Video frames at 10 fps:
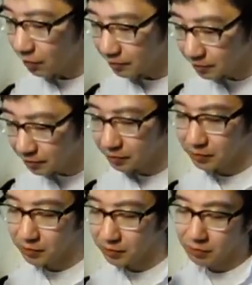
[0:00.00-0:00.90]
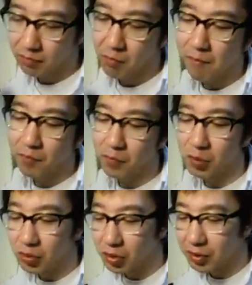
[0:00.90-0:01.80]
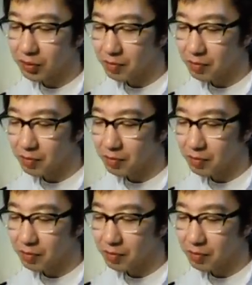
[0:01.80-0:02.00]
うんぬるい